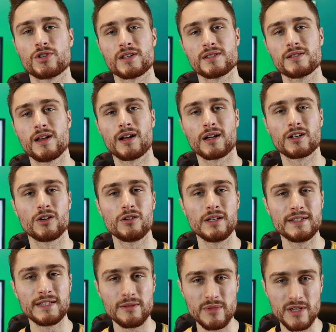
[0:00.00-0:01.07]
Czas na
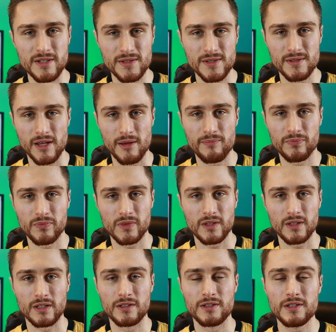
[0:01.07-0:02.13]
kolejne miejsce.
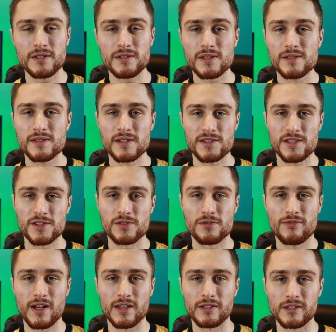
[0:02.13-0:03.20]
Gdy jesteś
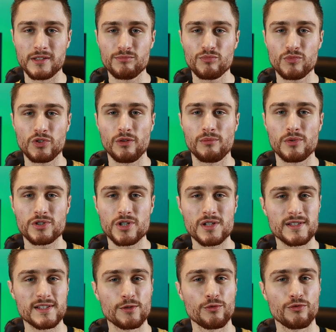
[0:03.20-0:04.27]
zestresowany, to
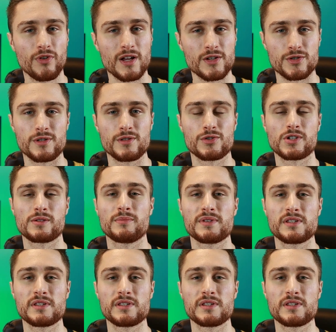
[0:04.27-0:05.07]
możesz zauważyć, że